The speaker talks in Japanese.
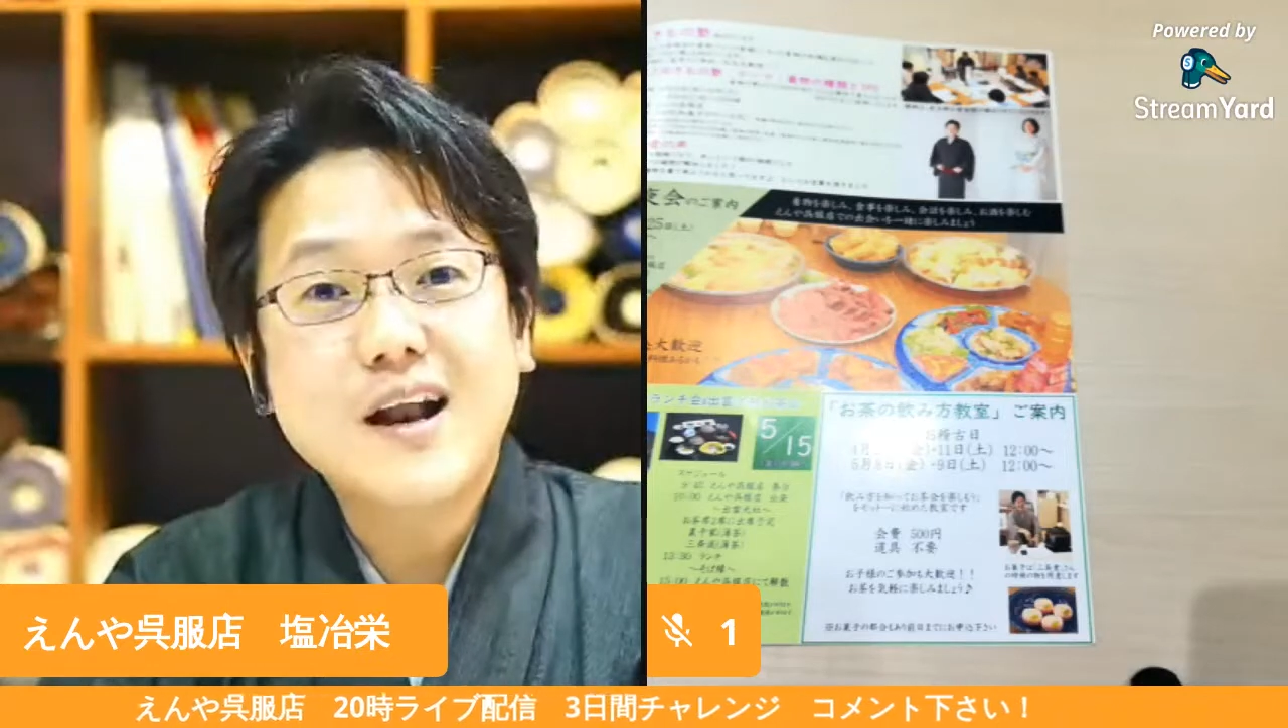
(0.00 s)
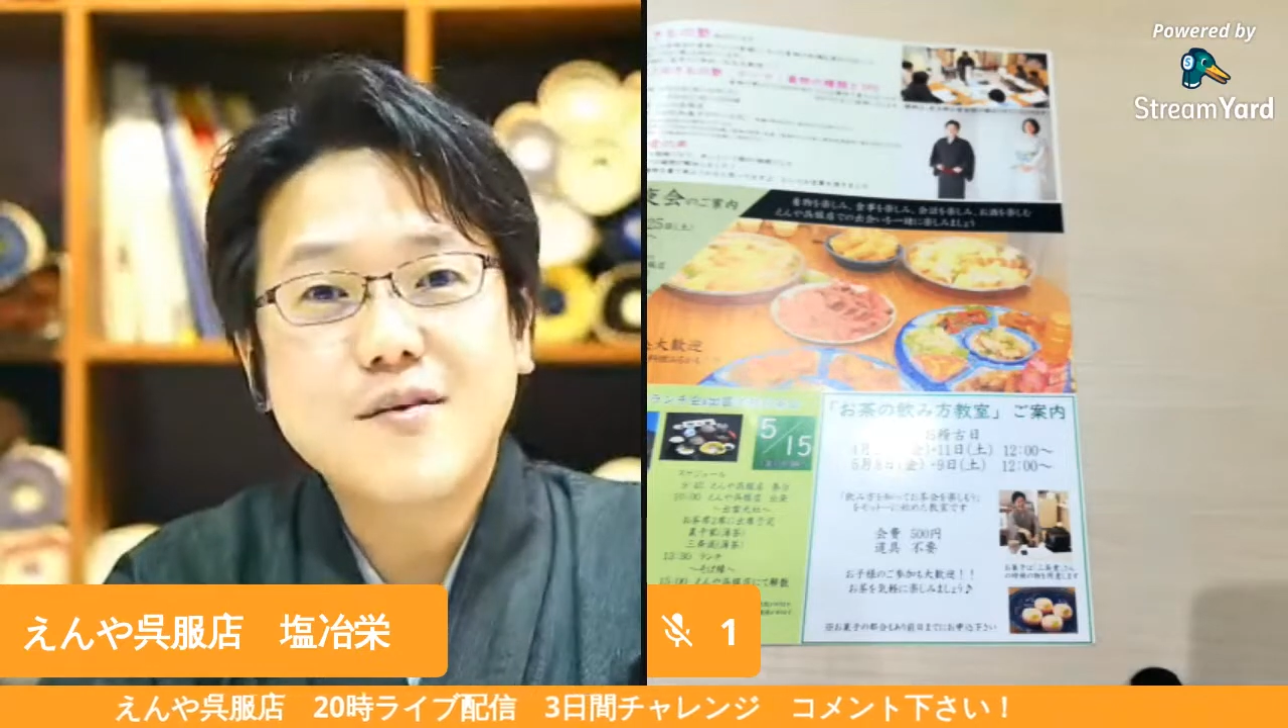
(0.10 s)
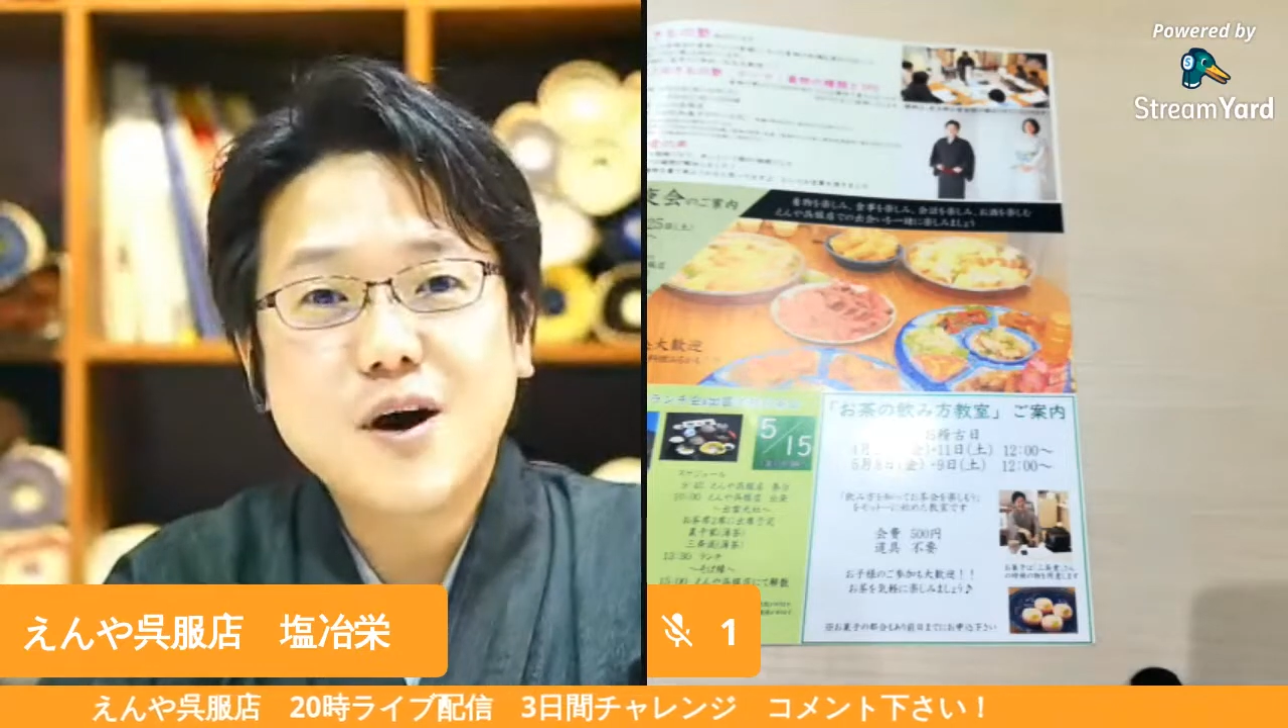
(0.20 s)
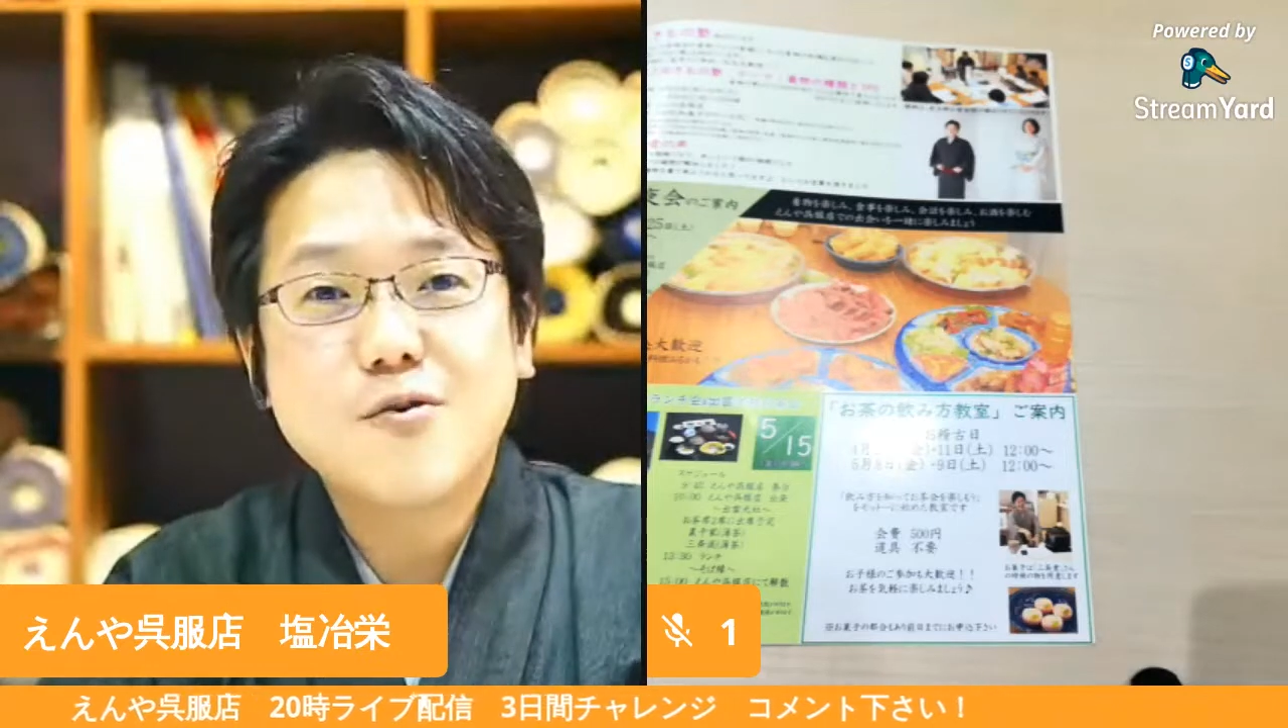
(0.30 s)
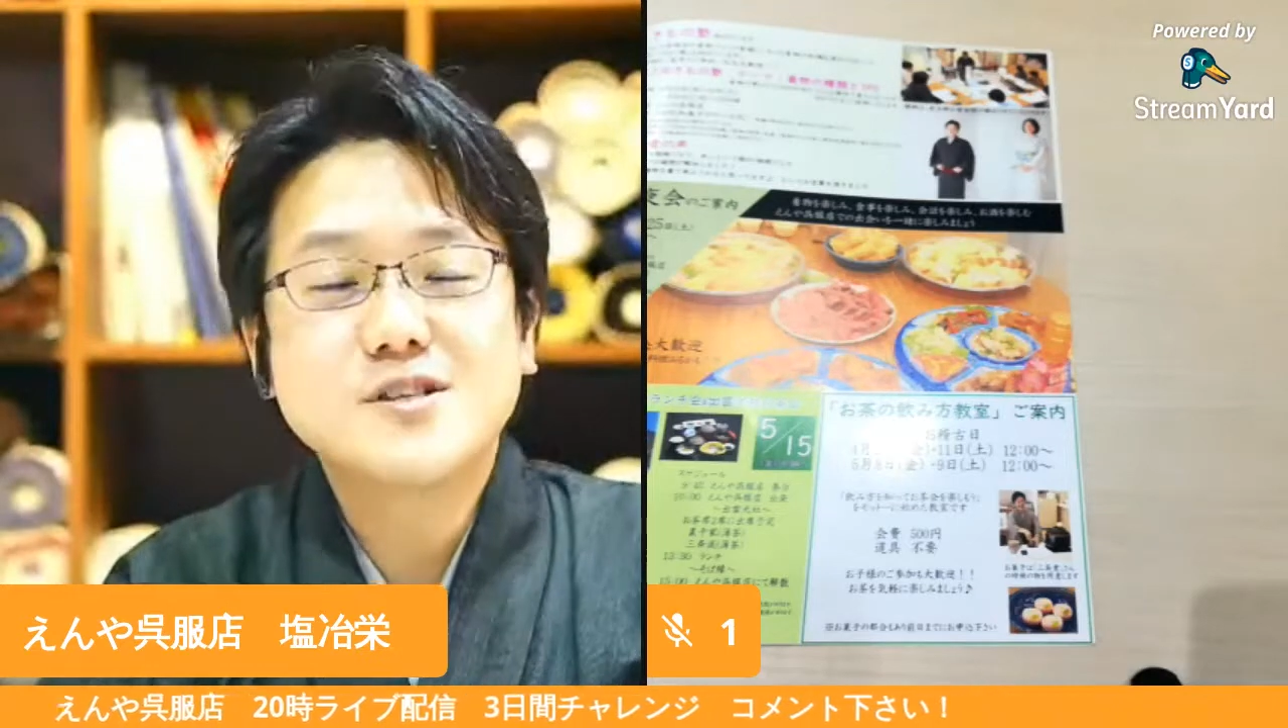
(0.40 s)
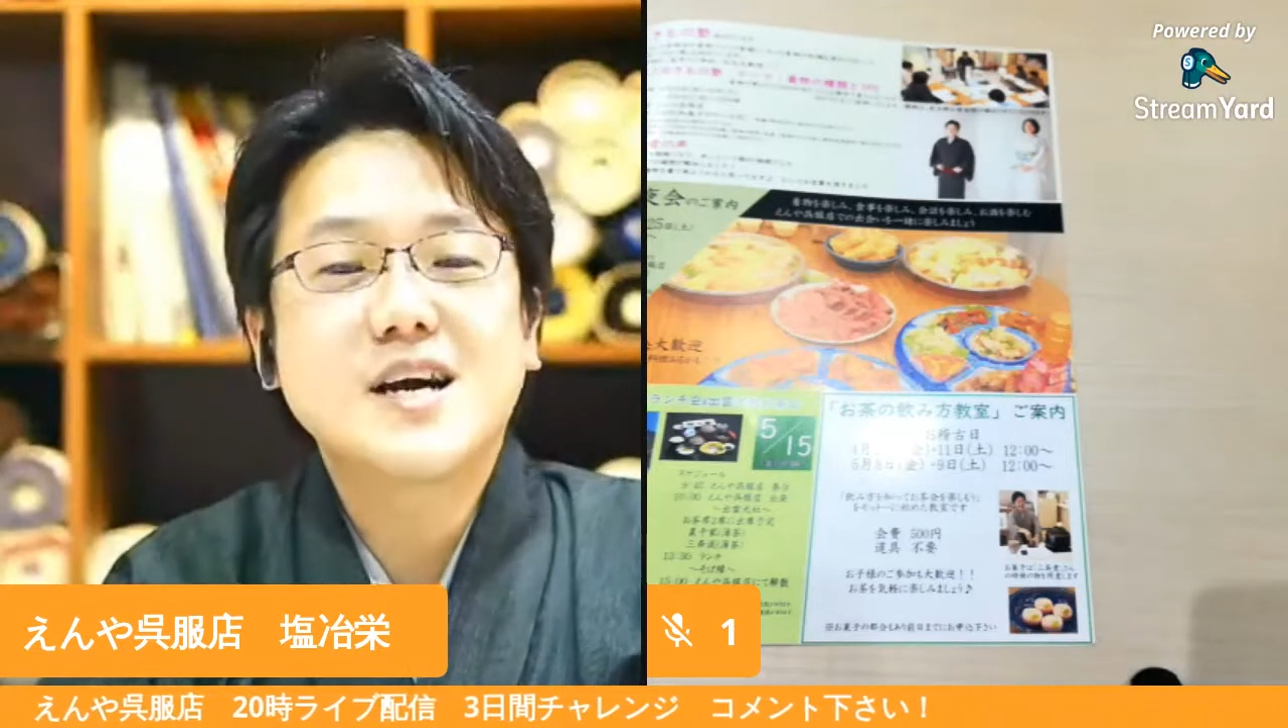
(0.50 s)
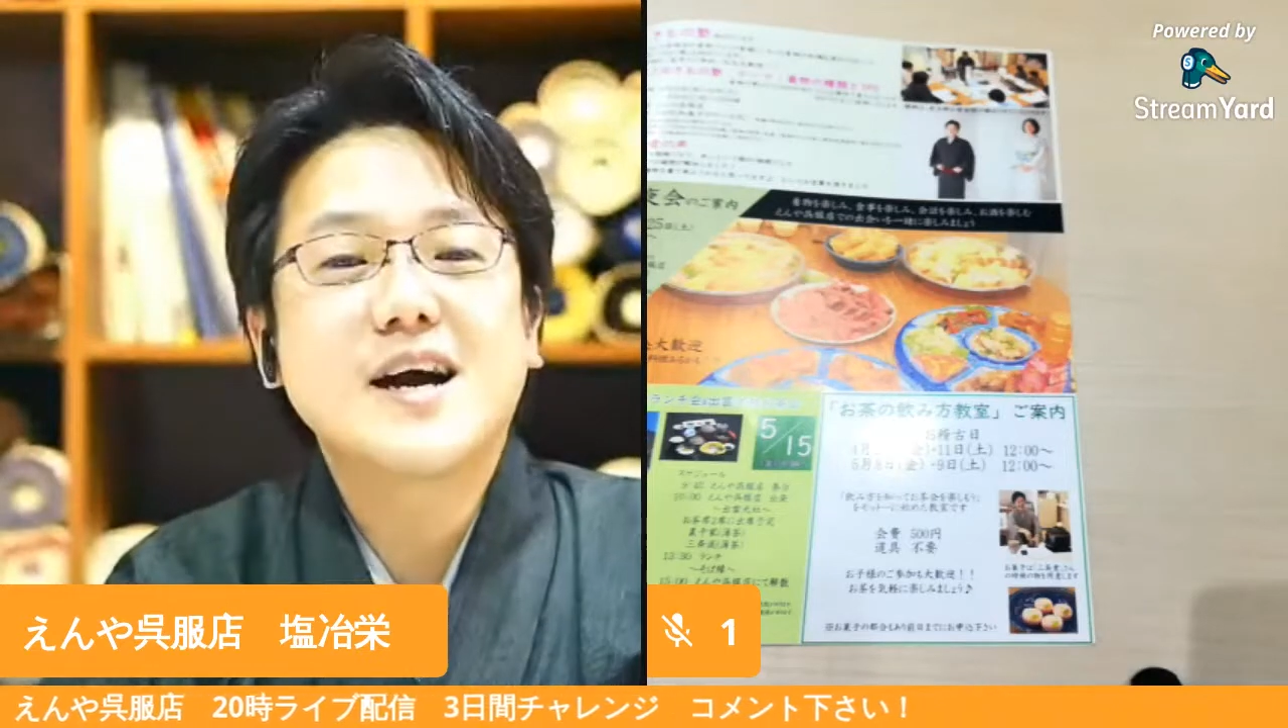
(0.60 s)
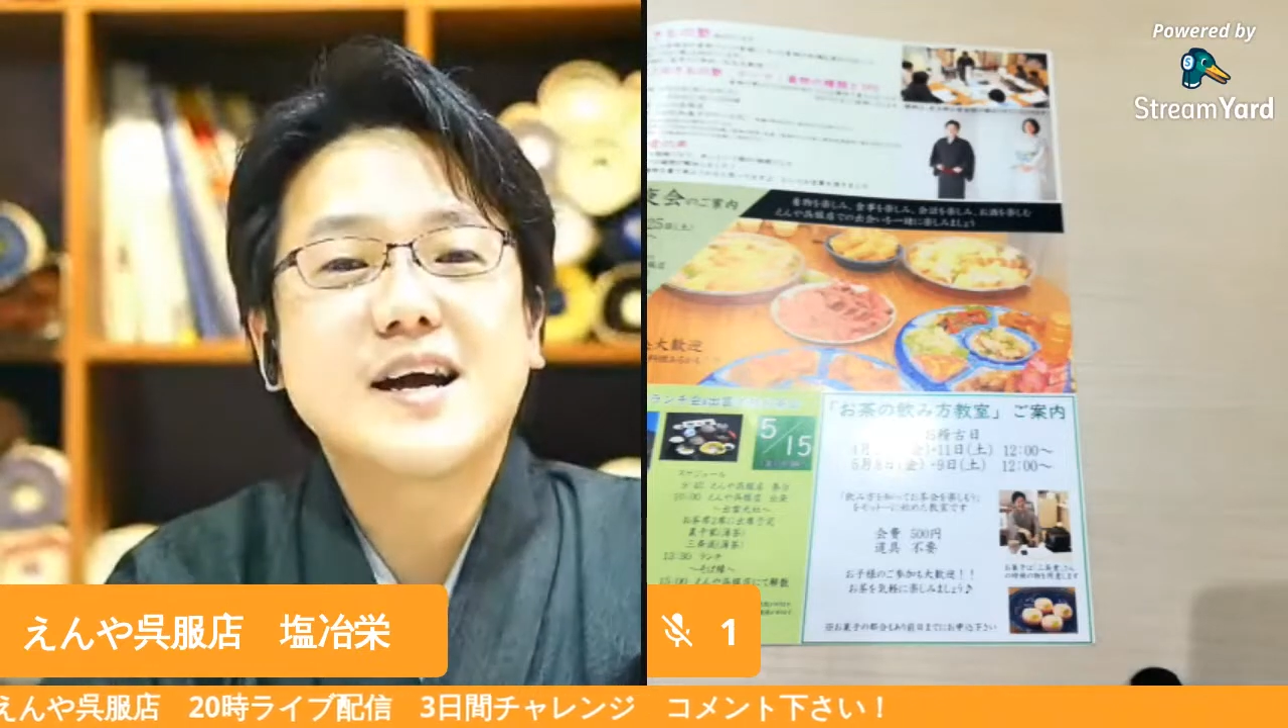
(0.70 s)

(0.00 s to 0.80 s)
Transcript: かればお茶